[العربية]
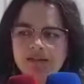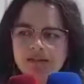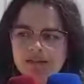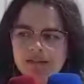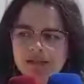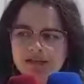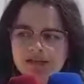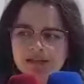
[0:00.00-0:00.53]

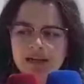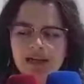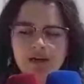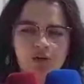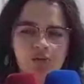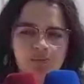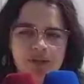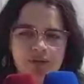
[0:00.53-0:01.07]
كدير
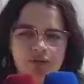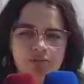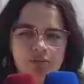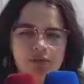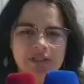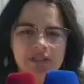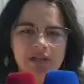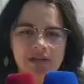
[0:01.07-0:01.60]

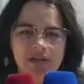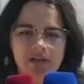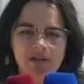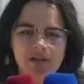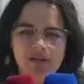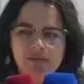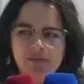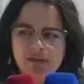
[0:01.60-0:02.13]
لاكومبانيمون ديال
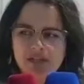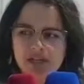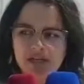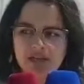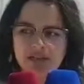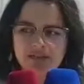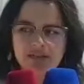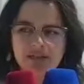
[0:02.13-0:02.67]
آه،
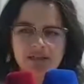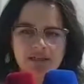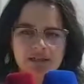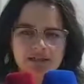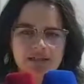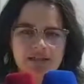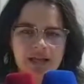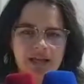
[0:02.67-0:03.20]
مشاريع تطهير
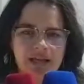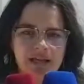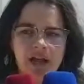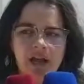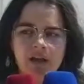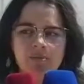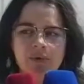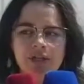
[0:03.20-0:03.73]
السائل
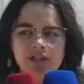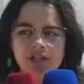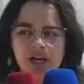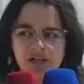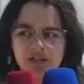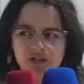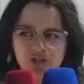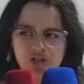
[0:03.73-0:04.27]

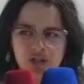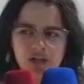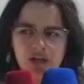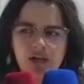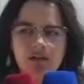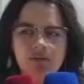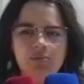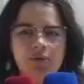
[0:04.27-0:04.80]
بجهه
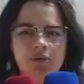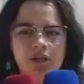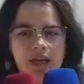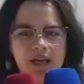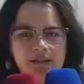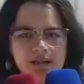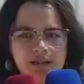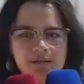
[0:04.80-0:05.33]
الشرق
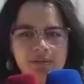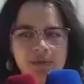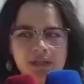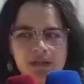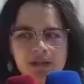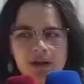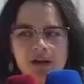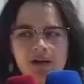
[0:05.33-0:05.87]
بعدد
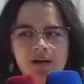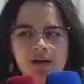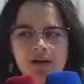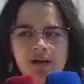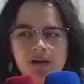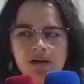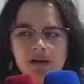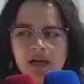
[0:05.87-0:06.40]
من
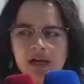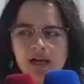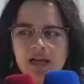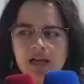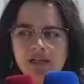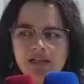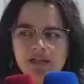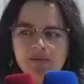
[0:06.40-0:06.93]

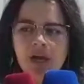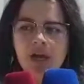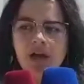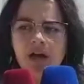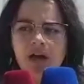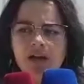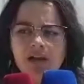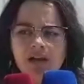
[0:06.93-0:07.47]
الاقاليم
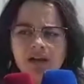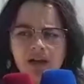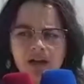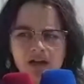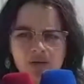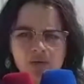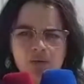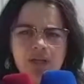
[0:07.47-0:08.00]

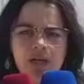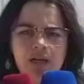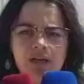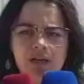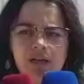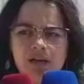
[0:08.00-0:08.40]
القرويه